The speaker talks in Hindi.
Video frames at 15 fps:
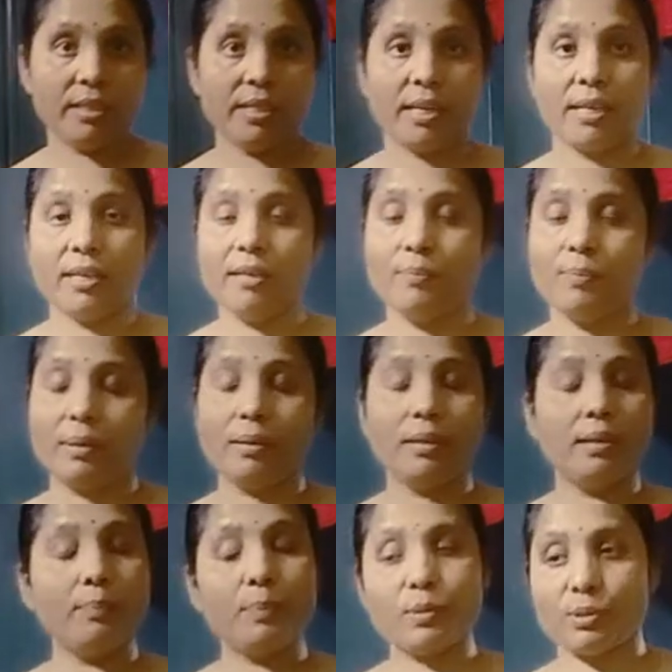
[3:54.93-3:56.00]
साड़ी पे
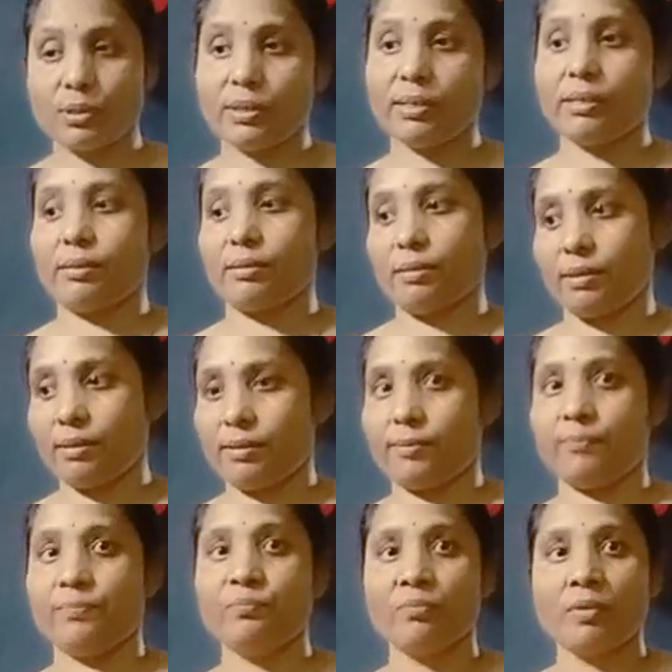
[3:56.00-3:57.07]
ही पसंद करते हैं
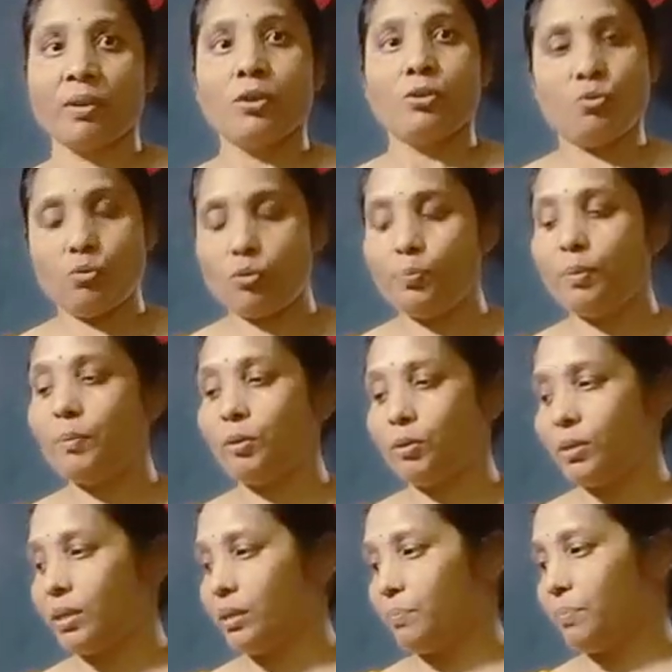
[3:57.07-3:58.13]
सूट पे बहुत
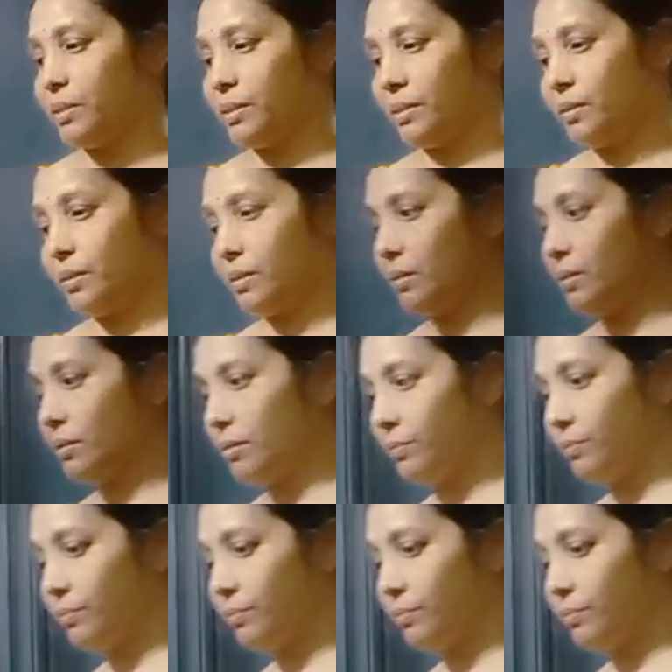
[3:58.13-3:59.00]
ही कम पसंद करते हैं